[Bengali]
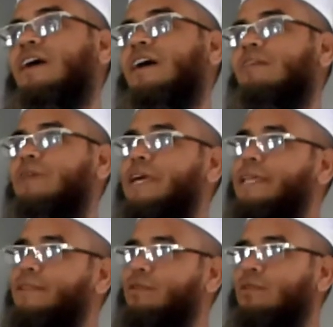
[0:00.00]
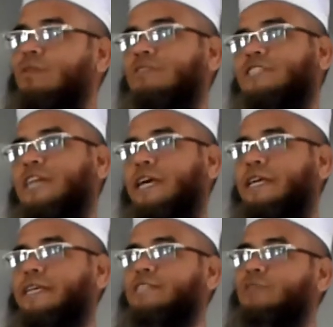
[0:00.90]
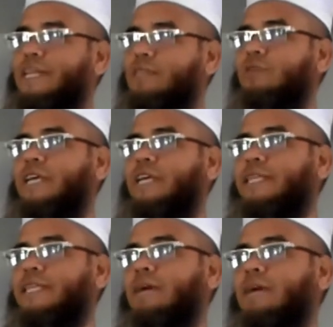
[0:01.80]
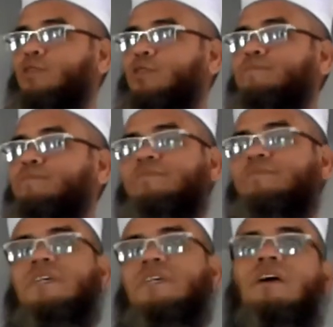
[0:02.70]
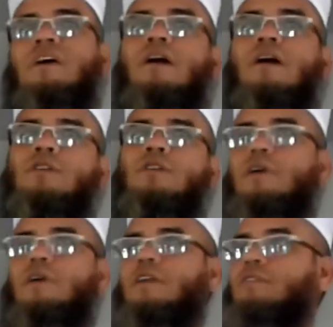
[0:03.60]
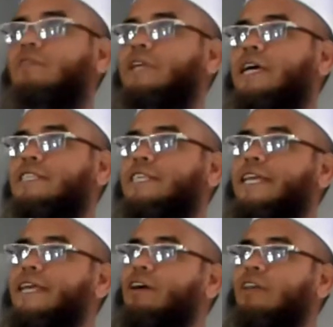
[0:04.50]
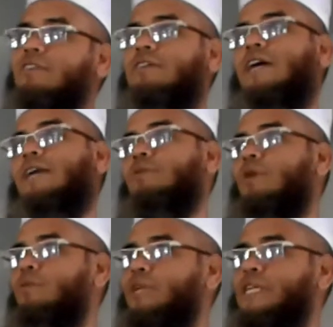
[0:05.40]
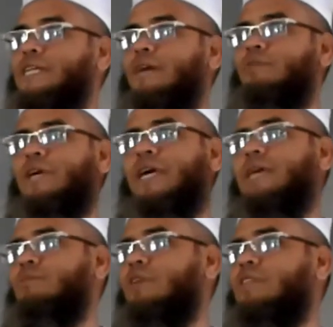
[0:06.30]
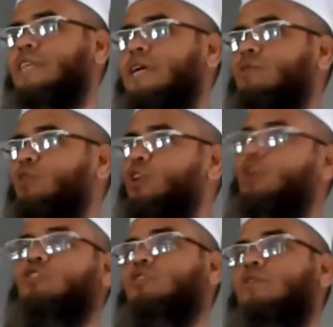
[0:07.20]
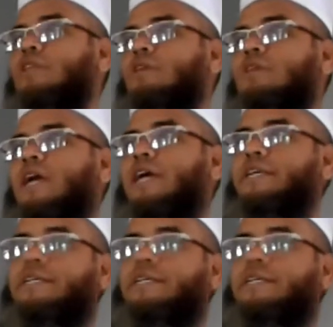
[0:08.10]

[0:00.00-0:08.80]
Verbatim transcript: আমরা কিন্তু ক্ষণস্থায়ী কিছুদিন দুনিয়ায় থাকব অতবার দুনিয়া সেরে অন্ধকার কবরে যাব এর মধ্যে কোনো সন্দেহ নাই